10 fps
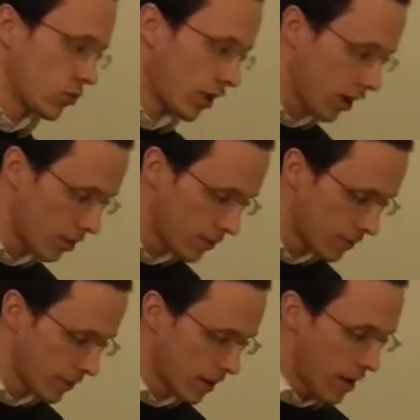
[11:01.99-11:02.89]
grain.
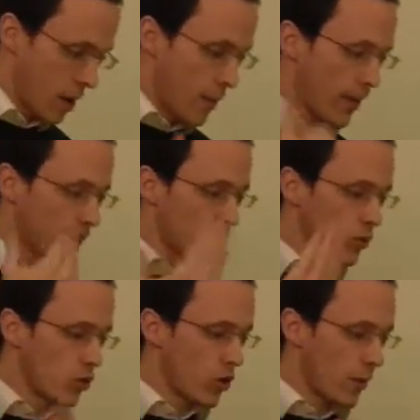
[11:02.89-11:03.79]
Ma
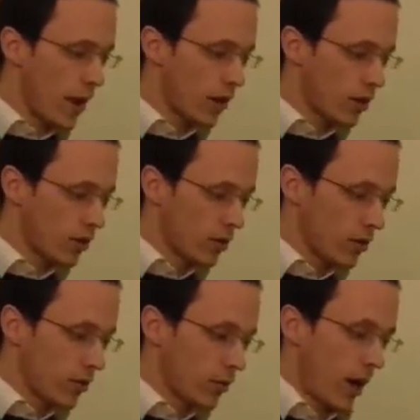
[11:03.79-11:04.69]
Talmud Lomar,
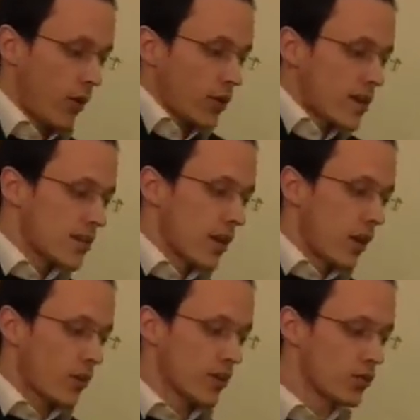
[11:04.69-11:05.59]
à quoi ça sert À
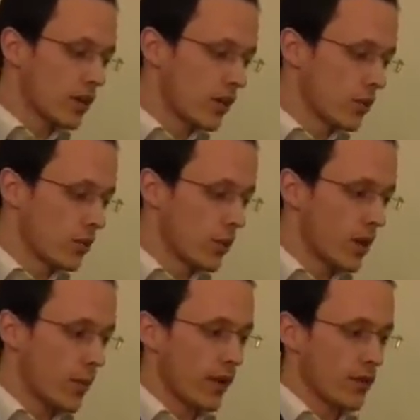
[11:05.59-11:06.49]
quoi ça nous, demande la
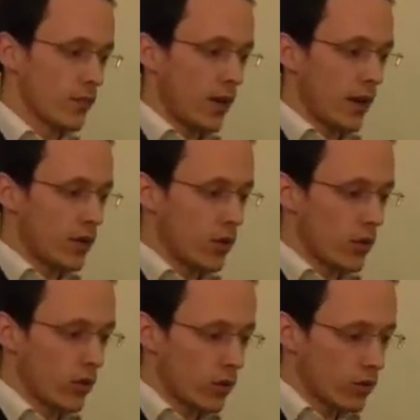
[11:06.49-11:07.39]
Gemara C'est une Mara
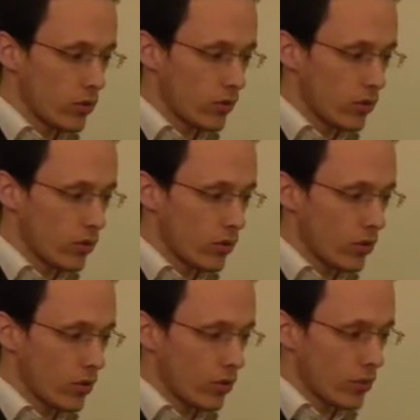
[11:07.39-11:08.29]
dans,
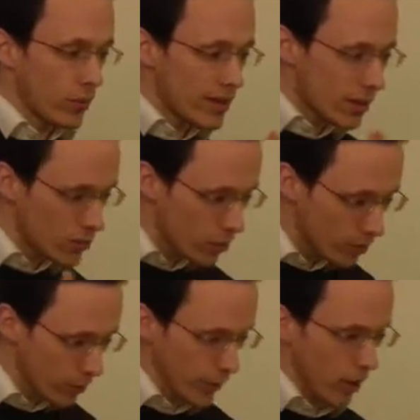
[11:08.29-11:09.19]
dans je crois,
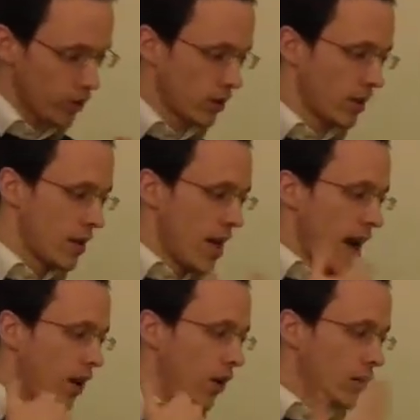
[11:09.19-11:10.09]
dans Brachot.
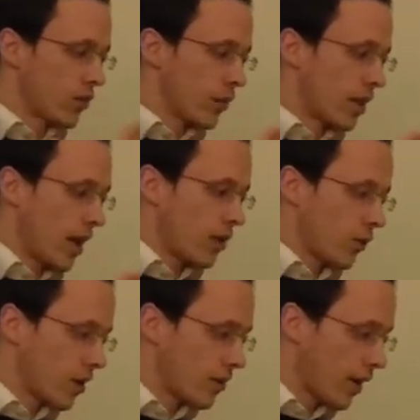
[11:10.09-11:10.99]
Alors elle demande, elle
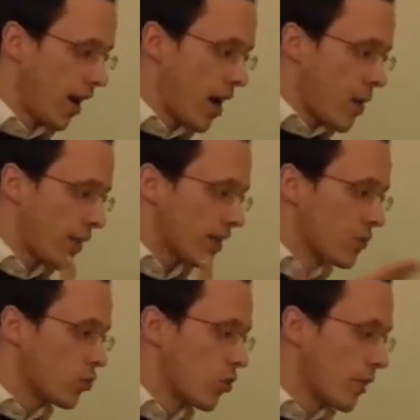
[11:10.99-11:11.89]
demande la Gemara, Ma
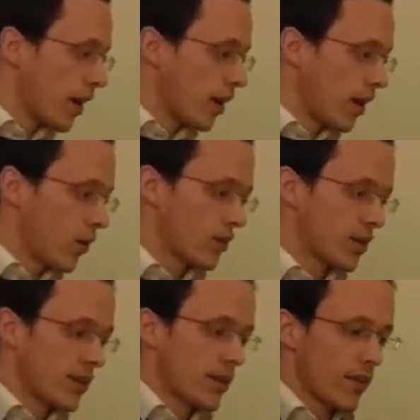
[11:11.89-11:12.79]
Talmud Lomar, à quoi c'est
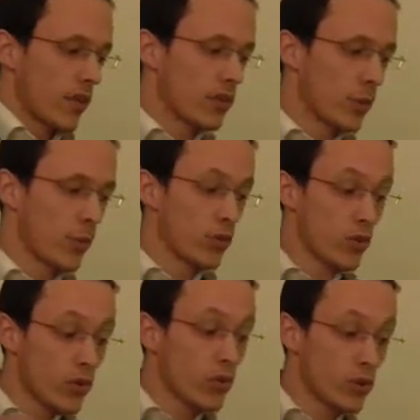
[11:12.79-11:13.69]
Qu'est-ce que ça vient nous apprendre que
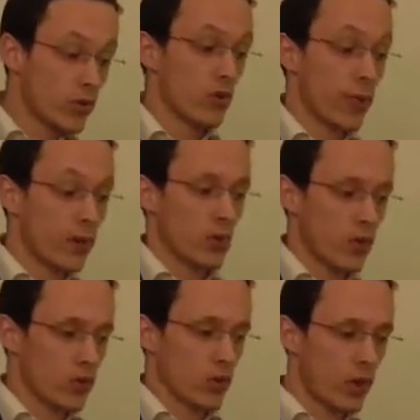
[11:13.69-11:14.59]
ouais, tu super, tu
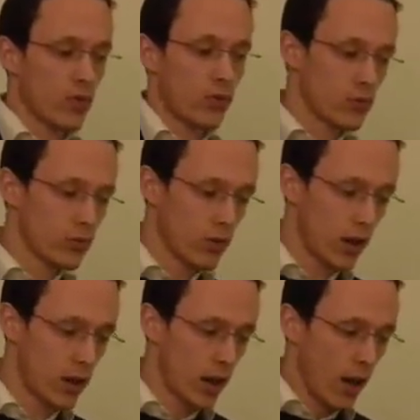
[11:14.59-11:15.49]
engendras ton, ton grain
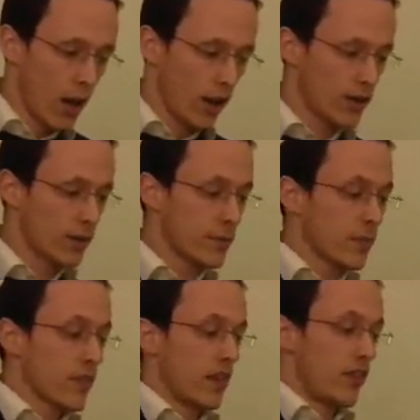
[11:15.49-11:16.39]
Elle dit,
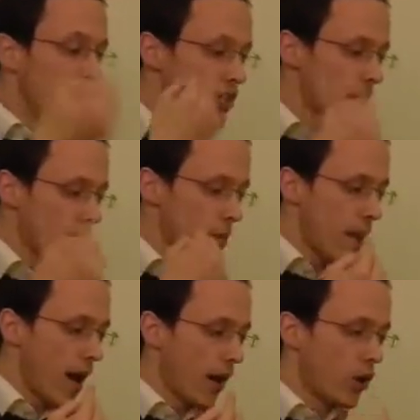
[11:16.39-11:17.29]
les fiches et
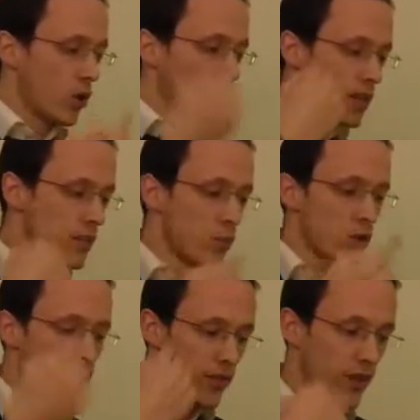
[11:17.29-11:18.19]
Nehemar,
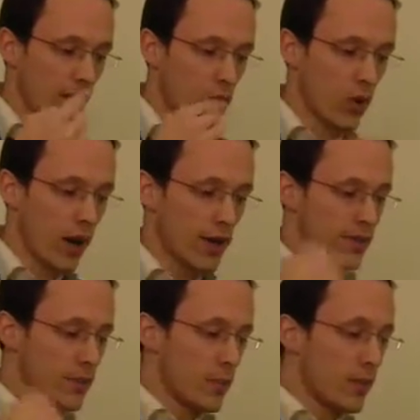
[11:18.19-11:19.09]
Loïmouch, Sefer Torah,
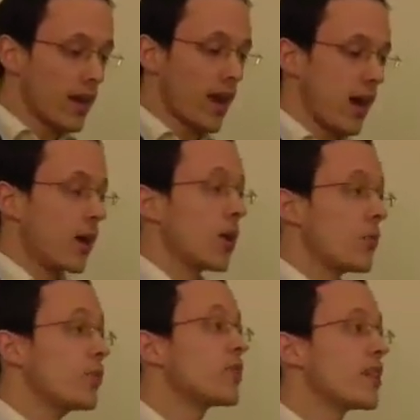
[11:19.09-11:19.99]
picha
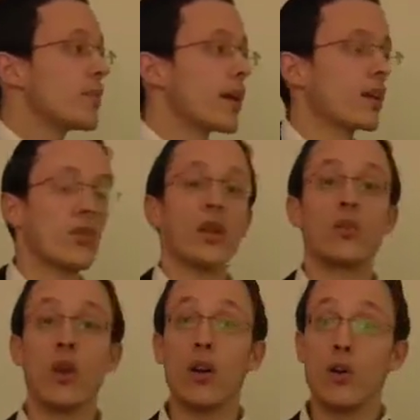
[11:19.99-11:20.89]
puisqu'il est marqué dans la
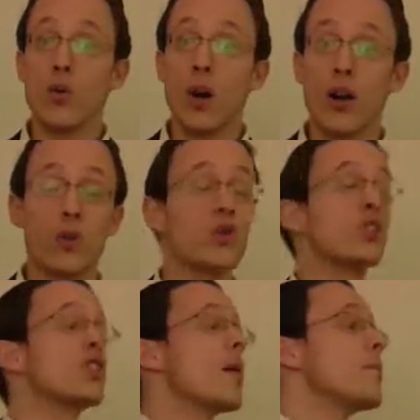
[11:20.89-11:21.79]
Torah que quoi Que
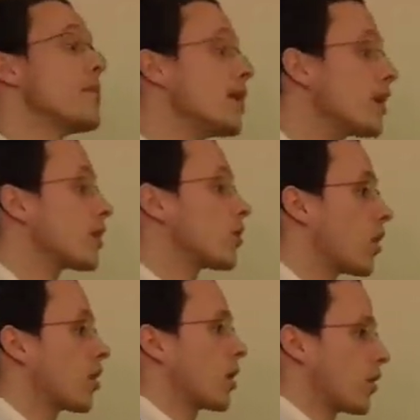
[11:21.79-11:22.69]
jamais la
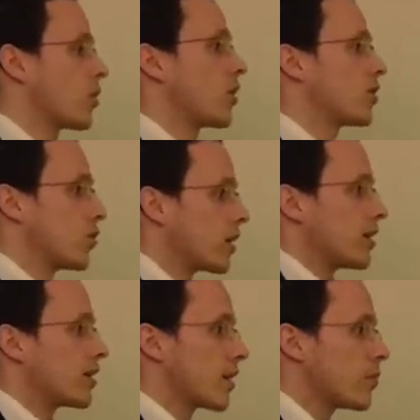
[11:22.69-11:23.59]
Torah doit
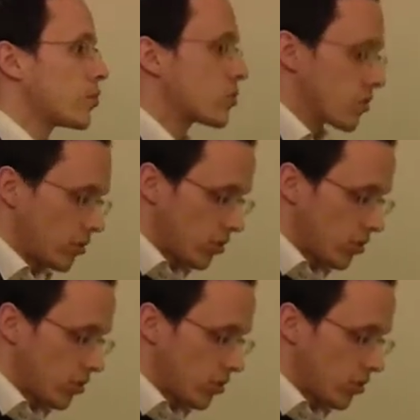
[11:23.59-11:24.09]
quitter ta bouche.